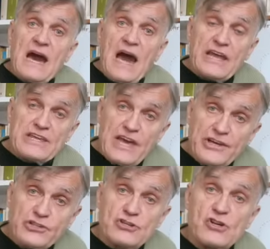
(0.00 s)
a
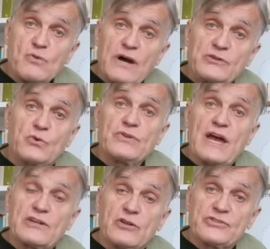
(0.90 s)
jeśli
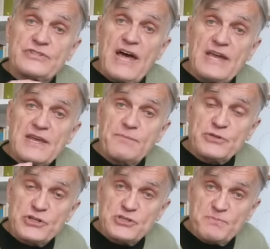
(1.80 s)
ładunek doznaje
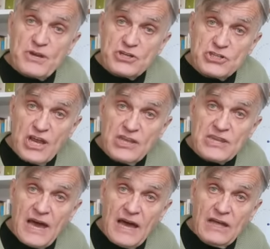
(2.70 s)

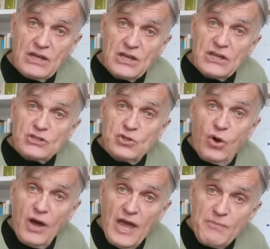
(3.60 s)
przyspieszenia,
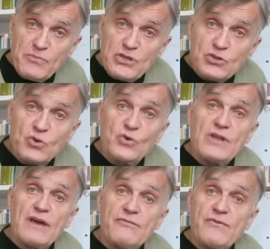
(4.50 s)
to
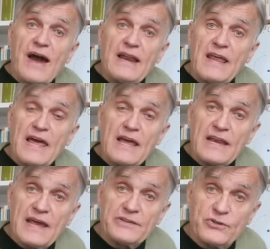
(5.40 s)
emituje fale
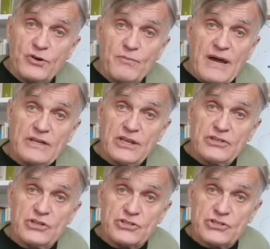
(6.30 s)

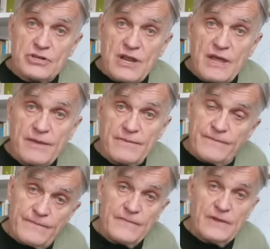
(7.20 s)
elektromagnetyczne.
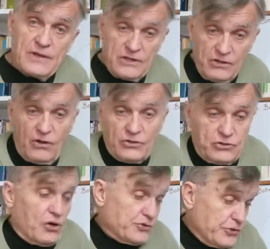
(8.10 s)
No,
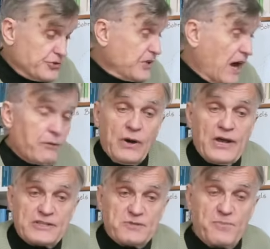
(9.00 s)
to zostało
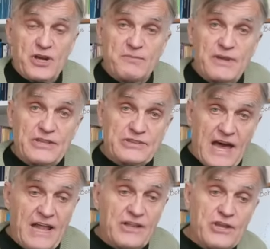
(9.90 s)

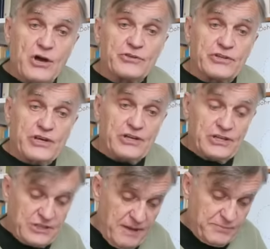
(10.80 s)
eksperymentalnie
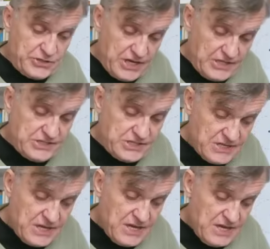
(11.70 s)
odkryte przez,
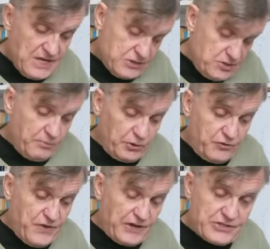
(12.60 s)
czy
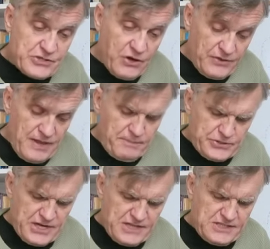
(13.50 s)
potwierdzone
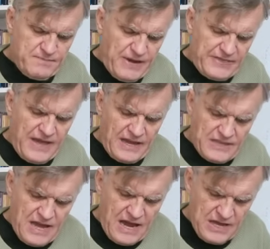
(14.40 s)
przez
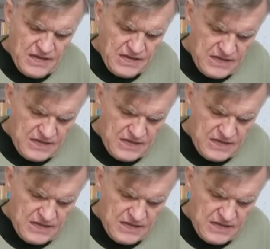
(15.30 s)
badania